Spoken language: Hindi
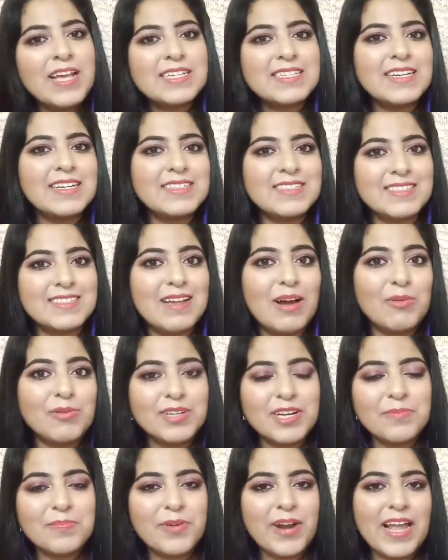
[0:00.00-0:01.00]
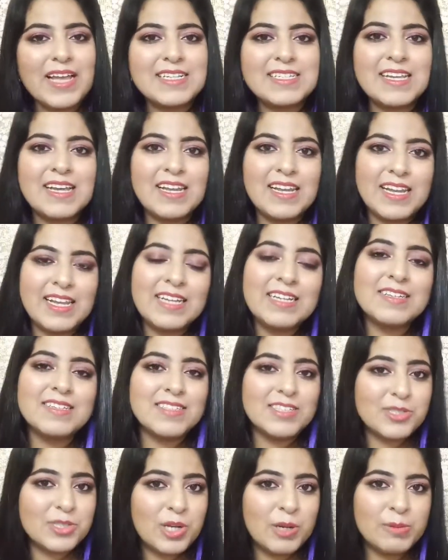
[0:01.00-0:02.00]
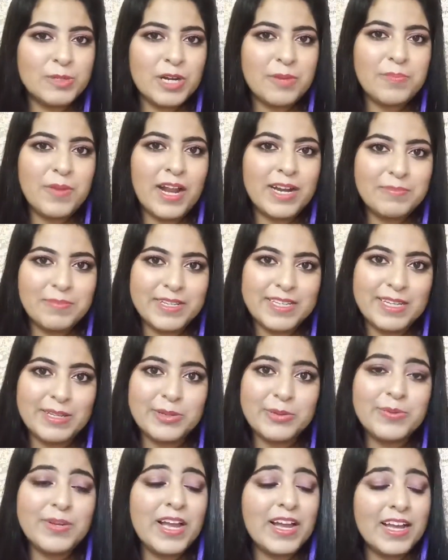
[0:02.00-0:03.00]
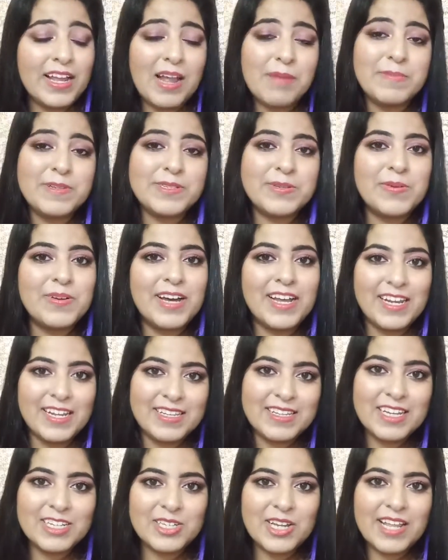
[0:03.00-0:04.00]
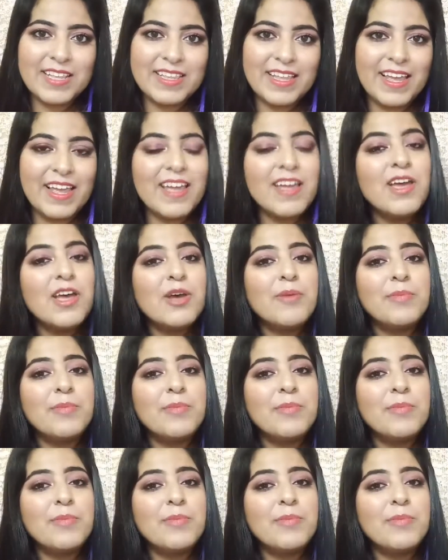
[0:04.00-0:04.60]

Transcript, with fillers: मैं इसका डिस्काउंटेड प्राइस का लिंक डिस्क्रिप्शन पार्ट में दे दूंगी अगर आप इसको खरीदना चाहते हैं